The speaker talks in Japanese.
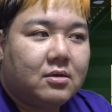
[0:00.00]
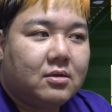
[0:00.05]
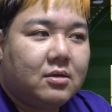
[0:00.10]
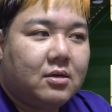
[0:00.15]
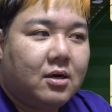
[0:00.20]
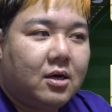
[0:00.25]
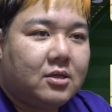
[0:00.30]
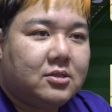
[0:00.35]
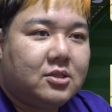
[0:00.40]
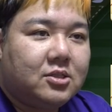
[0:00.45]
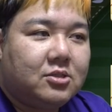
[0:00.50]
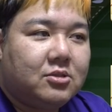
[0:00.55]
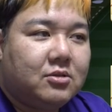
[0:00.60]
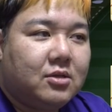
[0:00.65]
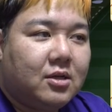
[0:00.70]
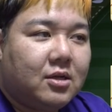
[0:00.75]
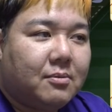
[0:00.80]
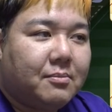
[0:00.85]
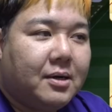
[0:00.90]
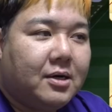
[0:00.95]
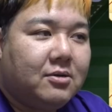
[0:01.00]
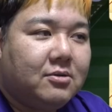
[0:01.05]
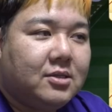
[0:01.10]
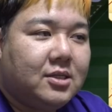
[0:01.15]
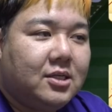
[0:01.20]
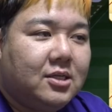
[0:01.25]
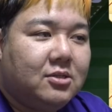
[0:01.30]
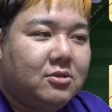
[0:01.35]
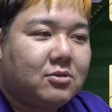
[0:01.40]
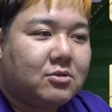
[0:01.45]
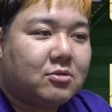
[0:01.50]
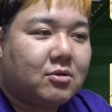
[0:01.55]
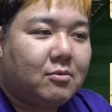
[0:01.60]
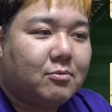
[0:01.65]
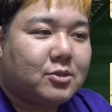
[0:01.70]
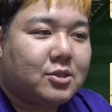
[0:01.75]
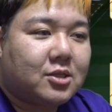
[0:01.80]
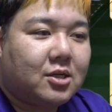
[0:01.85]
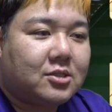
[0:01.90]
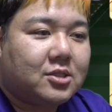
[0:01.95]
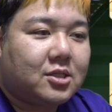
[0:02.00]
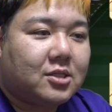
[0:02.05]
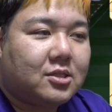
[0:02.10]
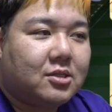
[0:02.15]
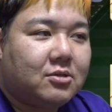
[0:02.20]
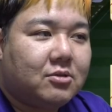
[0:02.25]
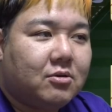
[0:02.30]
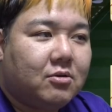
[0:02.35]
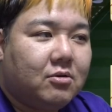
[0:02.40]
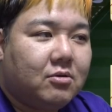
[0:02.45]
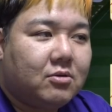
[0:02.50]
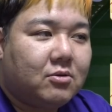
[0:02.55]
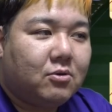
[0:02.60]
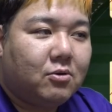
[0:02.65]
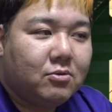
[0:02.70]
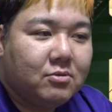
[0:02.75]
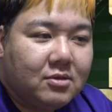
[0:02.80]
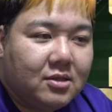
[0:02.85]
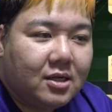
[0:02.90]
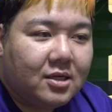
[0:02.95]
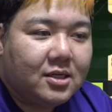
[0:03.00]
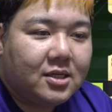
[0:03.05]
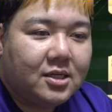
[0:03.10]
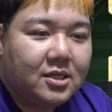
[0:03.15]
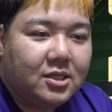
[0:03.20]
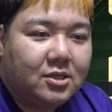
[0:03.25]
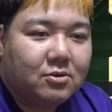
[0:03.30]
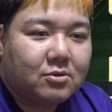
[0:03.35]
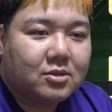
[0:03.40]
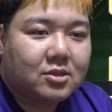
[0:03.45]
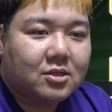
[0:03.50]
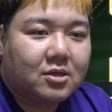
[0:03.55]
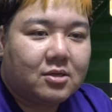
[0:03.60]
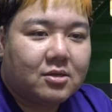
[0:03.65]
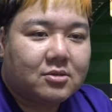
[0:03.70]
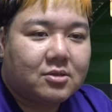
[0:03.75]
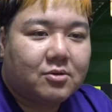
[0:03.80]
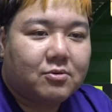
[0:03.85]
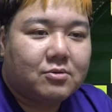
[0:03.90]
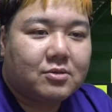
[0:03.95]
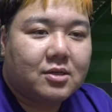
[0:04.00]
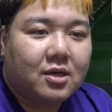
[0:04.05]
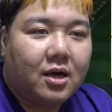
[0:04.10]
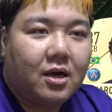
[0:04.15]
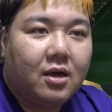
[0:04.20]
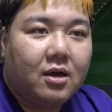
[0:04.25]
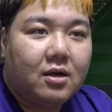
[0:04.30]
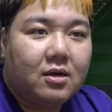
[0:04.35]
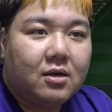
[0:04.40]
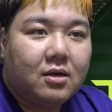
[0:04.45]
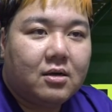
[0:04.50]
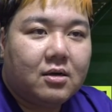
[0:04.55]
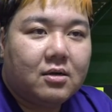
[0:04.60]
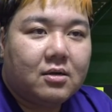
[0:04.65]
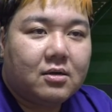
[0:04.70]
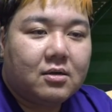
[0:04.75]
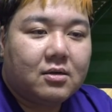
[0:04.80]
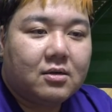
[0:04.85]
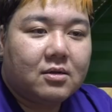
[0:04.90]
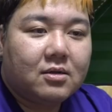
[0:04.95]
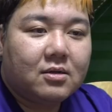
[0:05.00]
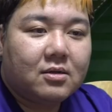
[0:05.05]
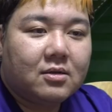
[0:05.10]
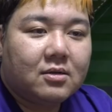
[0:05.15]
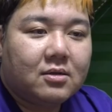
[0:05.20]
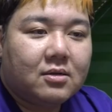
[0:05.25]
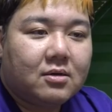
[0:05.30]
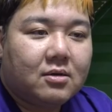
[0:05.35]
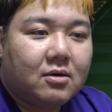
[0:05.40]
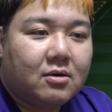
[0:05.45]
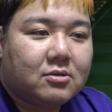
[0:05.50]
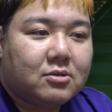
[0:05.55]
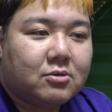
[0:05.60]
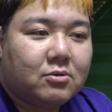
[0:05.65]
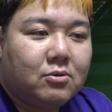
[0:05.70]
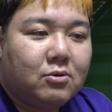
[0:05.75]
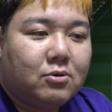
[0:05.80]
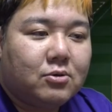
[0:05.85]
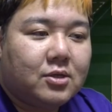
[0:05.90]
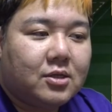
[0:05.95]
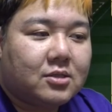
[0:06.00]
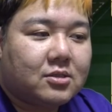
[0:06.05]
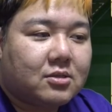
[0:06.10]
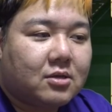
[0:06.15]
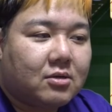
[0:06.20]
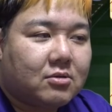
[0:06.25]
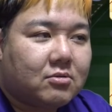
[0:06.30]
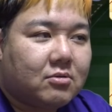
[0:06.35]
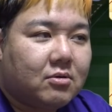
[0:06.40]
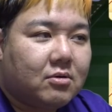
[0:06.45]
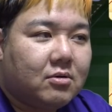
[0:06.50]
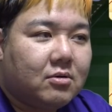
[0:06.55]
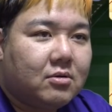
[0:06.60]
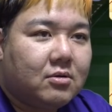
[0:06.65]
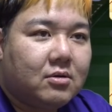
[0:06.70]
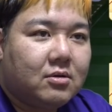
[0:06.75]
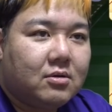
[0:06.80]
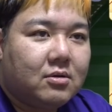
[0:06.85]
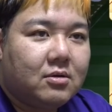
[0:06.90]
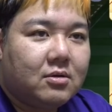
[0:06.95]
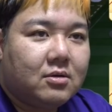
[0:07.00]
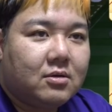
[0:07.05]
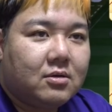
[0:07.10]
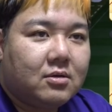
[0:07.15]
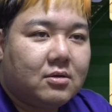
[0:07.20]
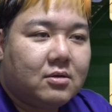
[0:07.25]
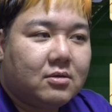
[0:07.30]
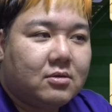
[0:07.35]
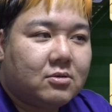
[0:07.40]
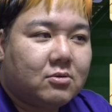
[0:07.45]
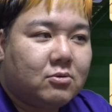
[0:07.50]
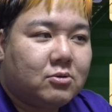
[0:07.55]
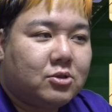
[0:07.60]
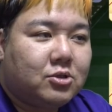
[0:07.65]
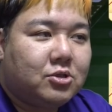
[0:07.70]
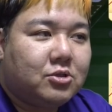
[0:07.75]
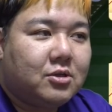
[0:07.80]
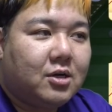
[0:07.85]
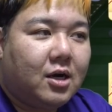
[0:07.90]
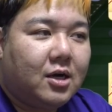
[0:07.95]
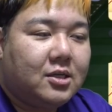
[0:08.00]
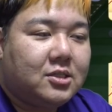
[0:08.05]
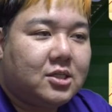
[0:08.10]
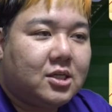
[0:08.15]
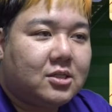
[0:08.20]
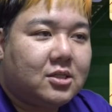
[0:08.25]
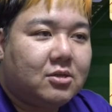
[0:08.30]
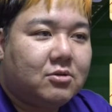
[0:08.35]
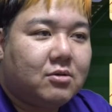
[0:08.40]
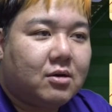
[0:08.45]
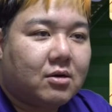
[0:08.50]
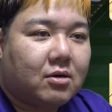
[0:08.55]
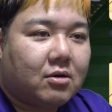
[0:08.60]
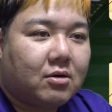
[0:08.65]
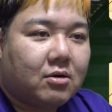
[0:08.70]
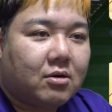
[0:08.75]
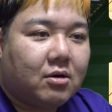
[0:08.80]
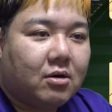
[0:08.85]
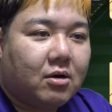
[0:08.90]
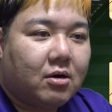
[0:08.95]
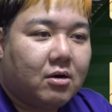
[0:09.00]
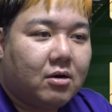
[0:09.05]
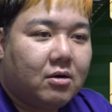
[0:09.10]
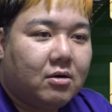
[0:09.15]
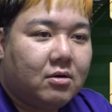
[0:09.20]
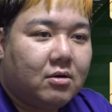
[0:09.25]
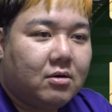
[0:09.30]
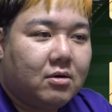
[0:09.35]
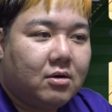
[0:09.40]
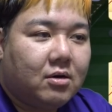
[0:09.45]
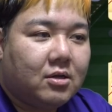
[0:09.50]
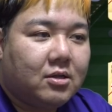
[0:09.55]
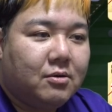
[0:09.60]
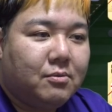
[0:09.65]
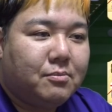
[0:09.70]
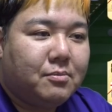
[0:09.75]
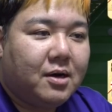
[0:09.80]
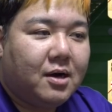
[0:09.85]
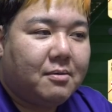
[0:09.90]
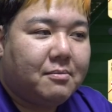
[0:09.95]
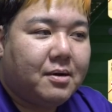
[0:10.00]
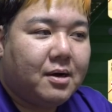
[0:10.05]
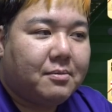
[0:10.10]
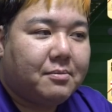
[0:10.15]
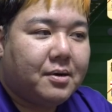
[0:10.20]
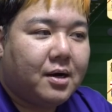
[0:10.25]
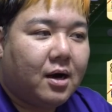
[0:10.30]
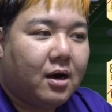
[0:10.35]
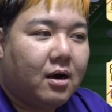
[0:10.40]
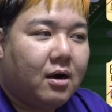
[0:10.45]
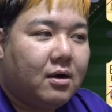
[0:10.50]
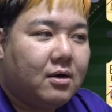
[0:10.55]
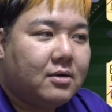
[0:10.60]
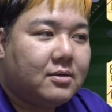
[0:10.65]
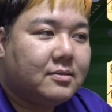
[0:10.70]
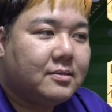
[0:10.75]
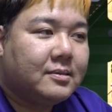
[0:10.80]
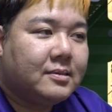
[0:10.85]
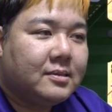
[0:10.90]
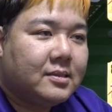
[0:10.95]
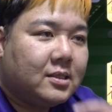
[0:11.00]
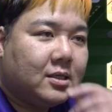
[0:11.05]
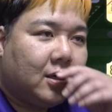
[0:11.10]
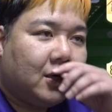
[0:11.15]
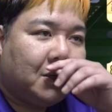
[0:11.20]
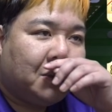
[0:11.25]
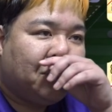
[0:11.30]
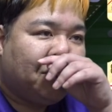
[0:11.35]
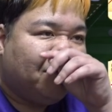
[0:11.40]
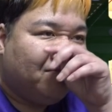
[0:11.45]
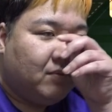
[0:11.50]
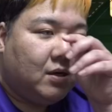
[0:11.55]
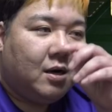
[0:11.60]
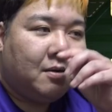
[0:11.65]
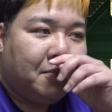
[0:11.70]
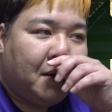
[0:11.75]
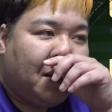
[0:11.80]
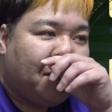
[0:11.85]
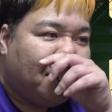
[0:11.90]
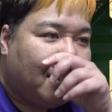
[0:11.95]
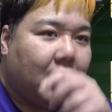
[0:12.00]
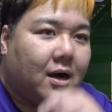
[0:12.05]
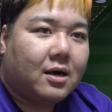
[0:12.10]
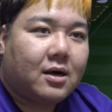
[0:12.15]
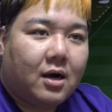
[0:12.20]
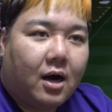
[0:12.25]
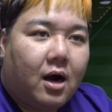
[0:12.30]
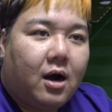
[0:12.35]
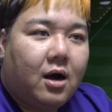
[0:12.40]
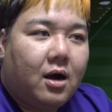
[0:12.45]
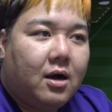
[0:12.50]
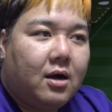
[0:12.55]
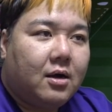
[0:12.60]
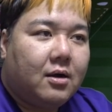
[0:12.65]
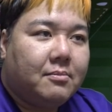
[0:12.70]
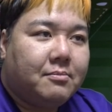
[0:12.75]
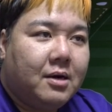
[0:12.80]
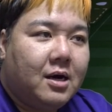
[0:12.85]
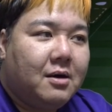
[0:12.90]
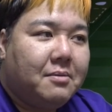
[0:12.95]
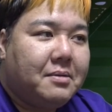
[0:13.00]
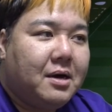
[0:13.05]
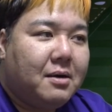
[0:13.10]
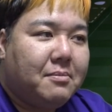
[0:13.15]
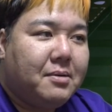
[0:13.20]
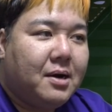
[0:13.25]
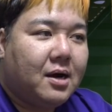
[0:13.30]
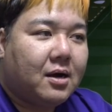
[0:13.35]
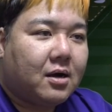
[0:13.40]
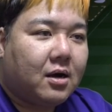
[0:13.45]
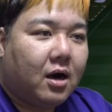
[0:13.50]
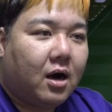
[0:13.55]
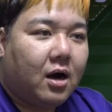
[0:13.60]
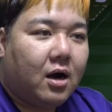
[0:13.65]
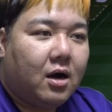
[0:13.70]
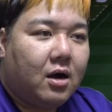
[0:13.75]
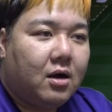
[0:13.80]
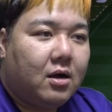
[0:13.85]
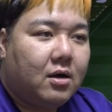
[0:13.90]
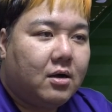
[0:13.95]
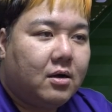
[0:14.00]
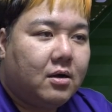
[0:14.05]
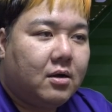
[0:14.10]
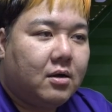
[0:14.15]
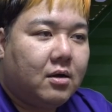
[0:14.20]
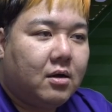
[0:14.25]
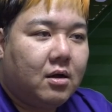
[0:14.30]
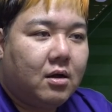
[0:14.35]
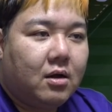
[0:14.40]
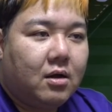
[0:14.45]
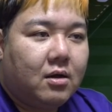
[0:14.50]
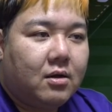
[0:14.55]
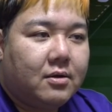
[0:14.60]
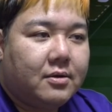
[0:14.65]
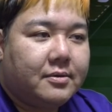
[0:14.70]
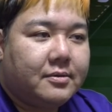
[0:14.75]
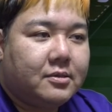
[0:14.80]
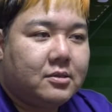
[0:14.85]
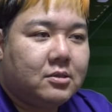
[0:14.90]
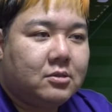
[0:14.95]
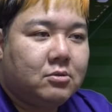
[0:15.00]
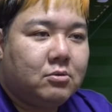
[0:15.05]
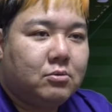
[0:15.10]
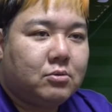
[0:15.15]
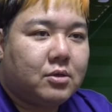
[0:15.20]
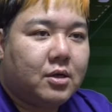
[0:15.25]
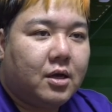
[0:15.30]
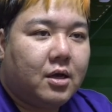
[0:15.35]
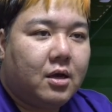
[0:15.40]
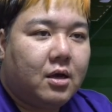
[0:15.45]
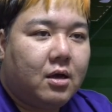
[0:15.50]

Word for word: で87、マルキーニョスとかも使っちゃってるよ。こんなにいいの使わなくてよくない？あ、そうですかと。途中が空いちゃってるからかな。あ、でもまあまあまあまあまあまあか、まあまあまあか。そうね。で